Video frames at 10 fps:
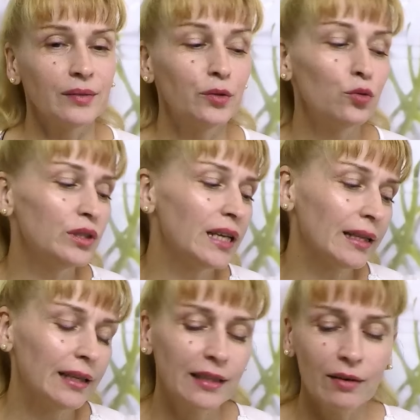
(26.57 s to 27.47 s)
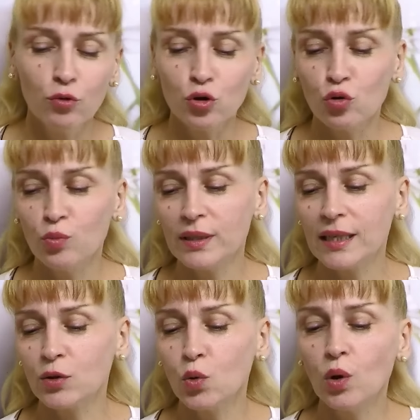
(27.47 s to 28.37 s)
Друзья, для того, чтобы
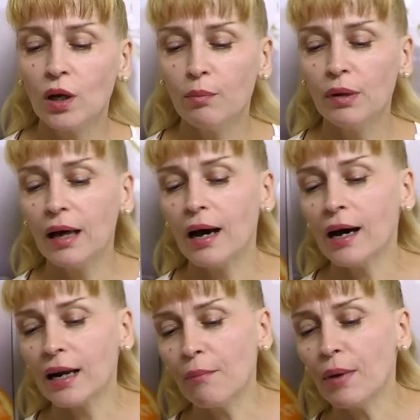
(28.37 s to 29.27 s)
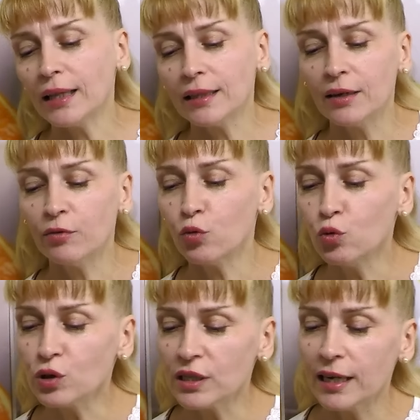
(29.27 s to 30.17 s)
засолка была ароматная,
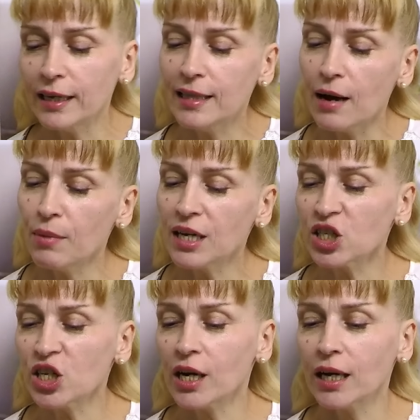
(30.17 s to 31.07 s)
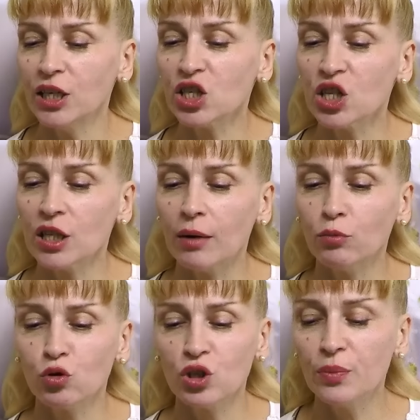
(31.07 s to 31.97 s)
вкусная и домашняя, конечно,
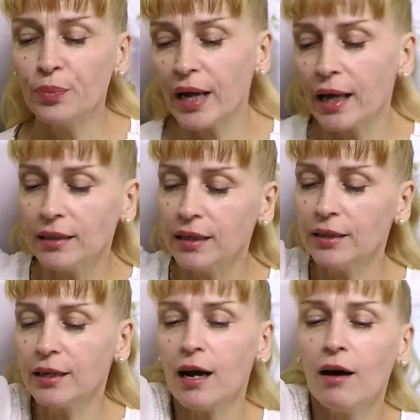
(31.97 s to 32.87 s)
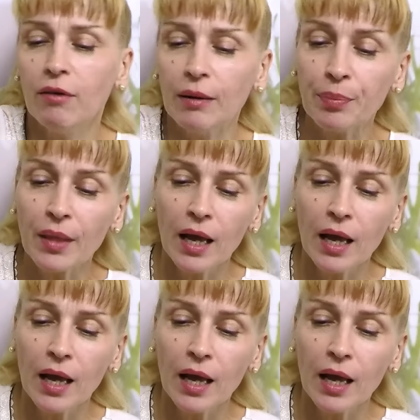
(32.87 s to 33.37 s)
нам нужны пряные травы.